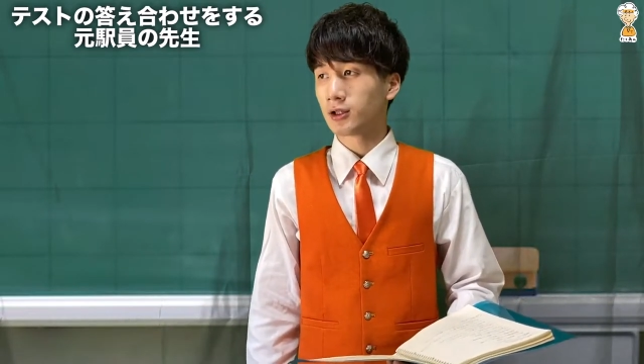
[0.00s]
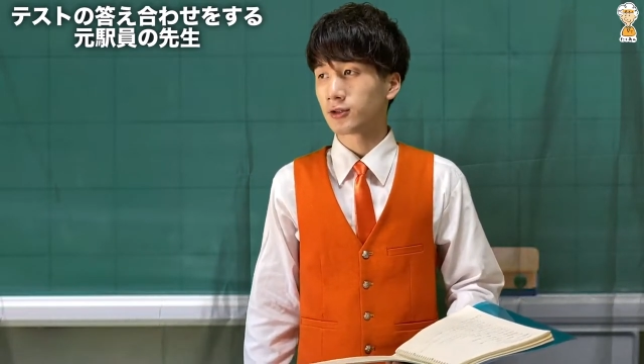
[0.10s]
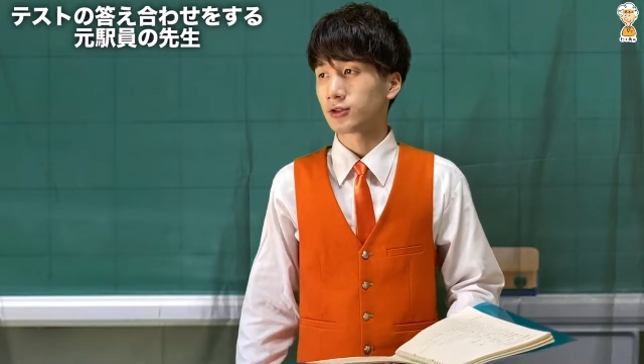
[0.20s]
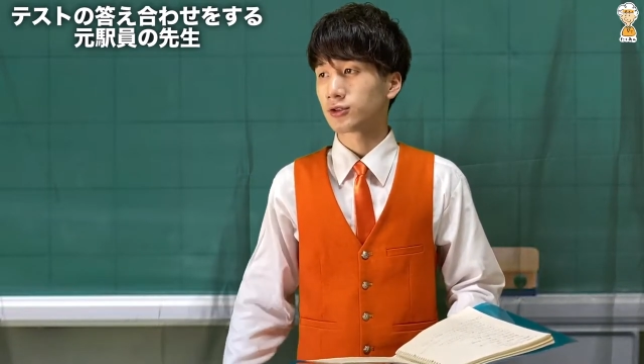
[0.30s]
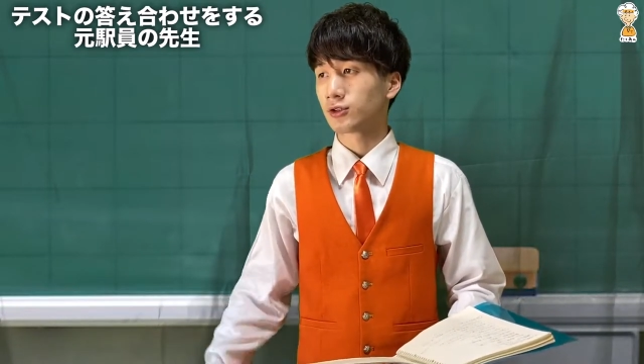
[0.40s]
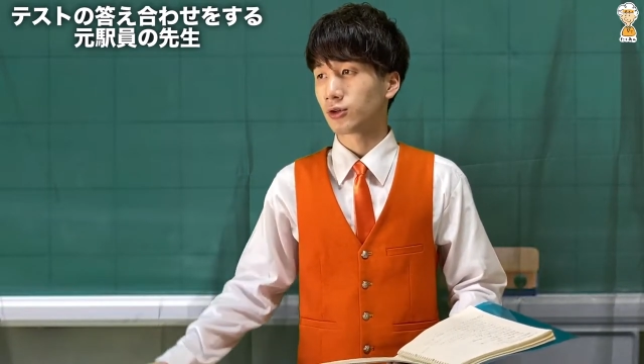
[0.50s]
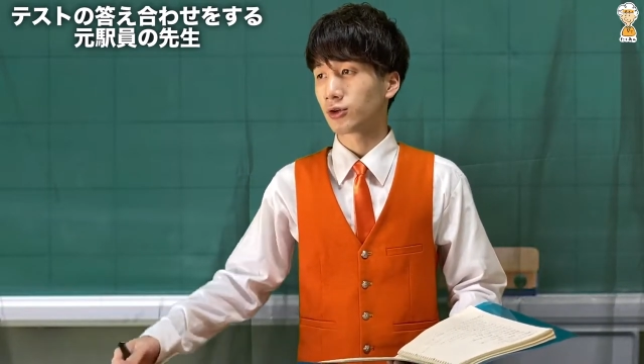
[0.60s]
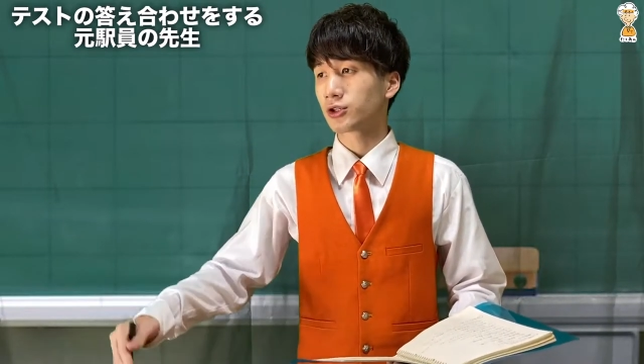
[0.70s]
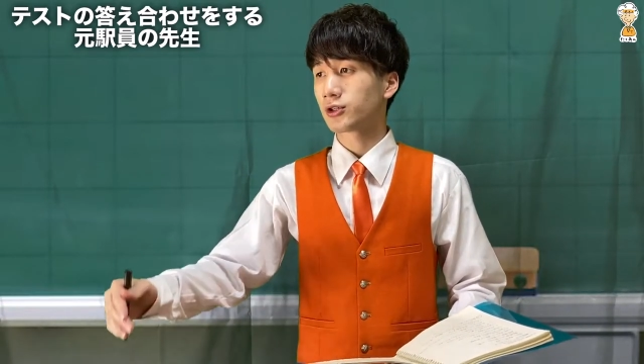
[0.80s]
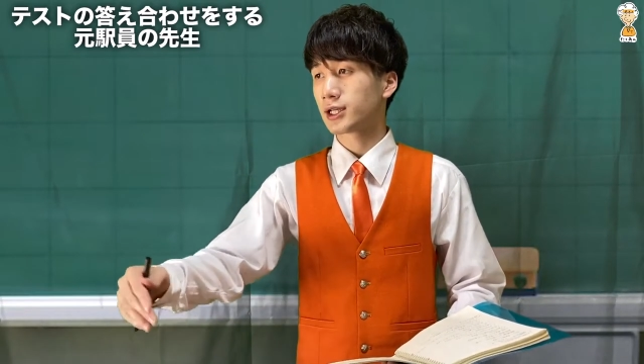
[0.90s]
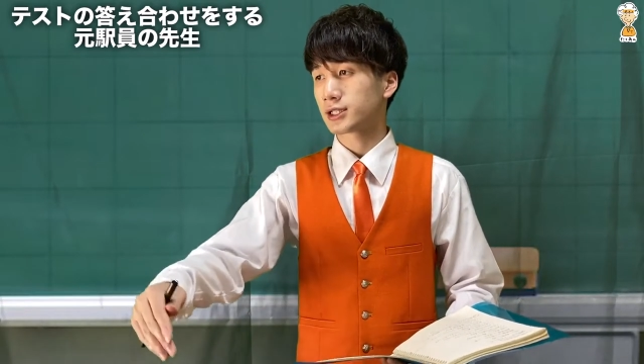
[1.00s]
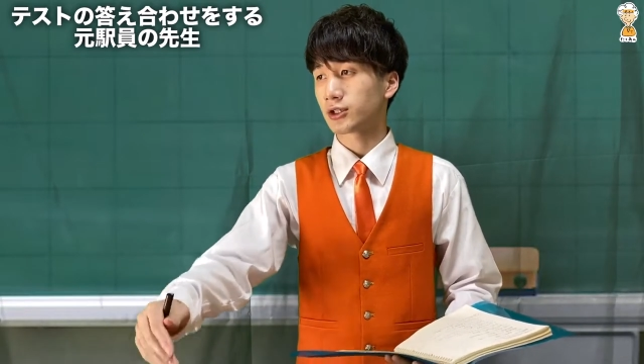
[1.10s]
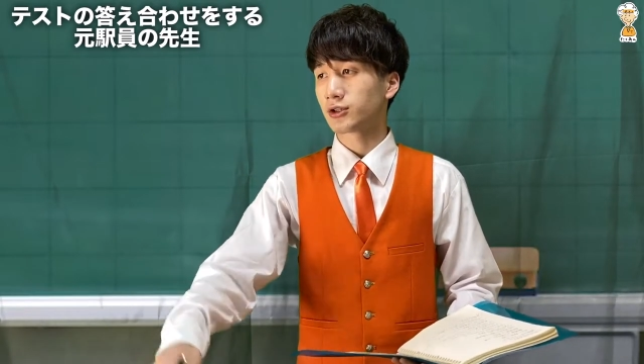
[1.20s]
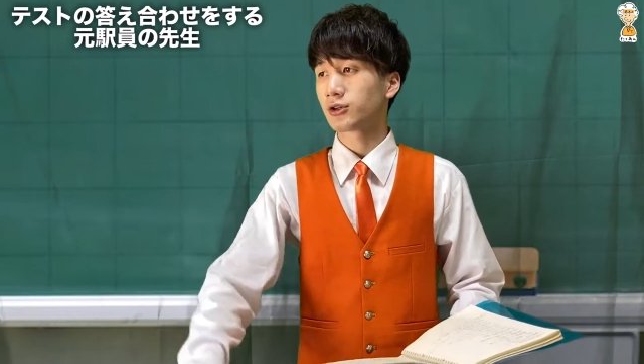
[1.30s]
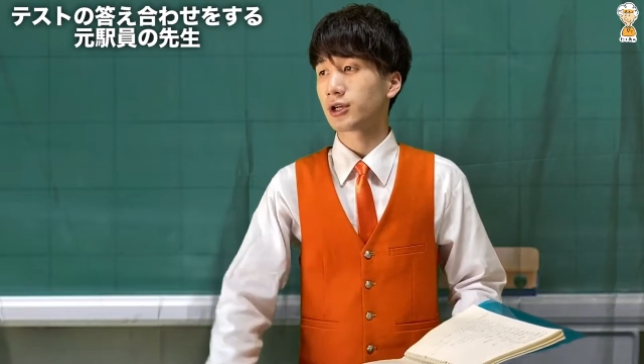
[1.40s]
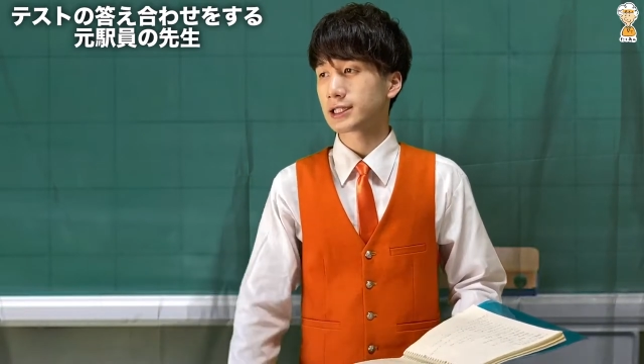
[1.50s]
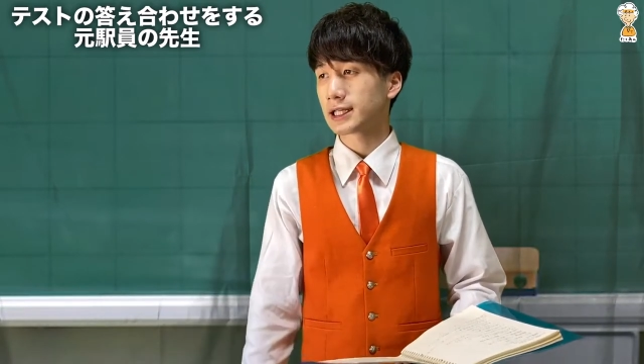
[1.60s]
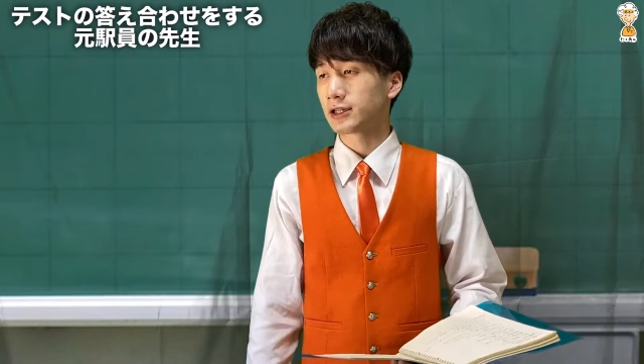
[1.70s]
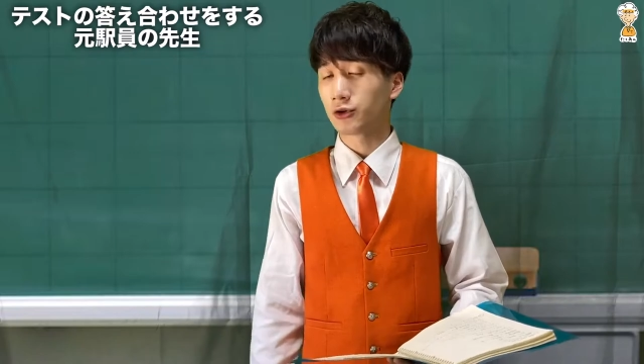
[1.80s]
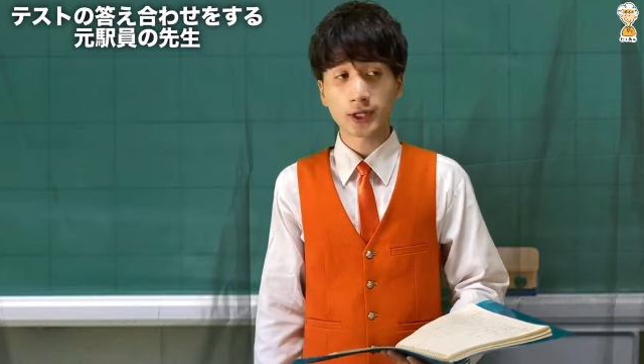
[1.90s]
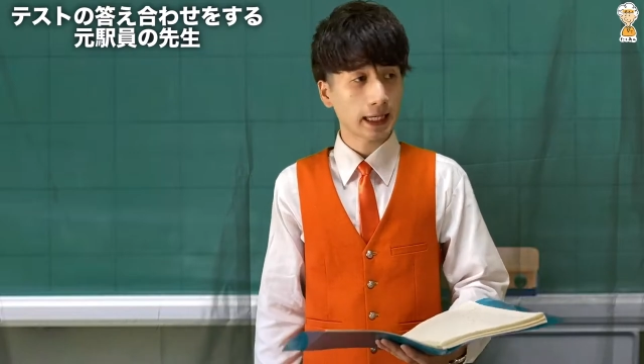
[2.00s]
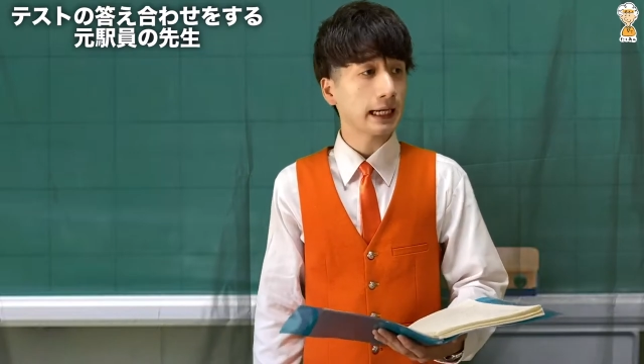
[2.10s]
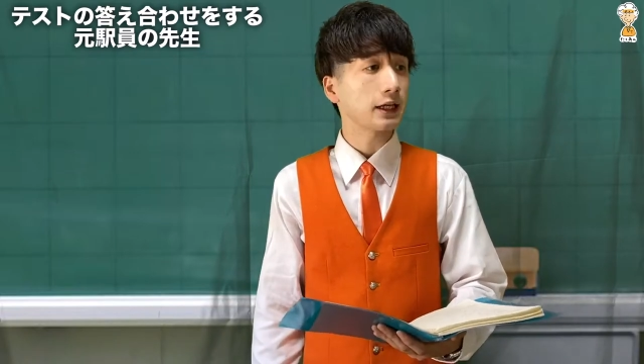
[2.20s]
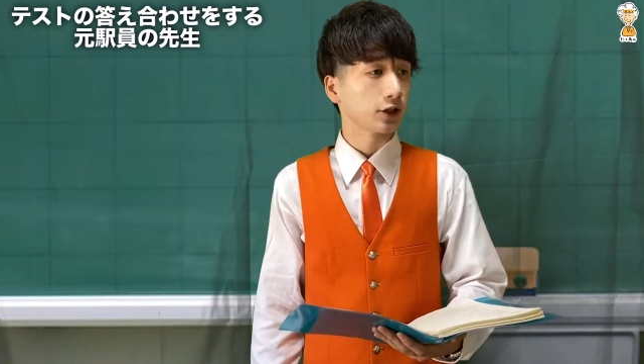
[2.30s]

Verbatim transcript: そろそろ特急列車急行列車に乗り換え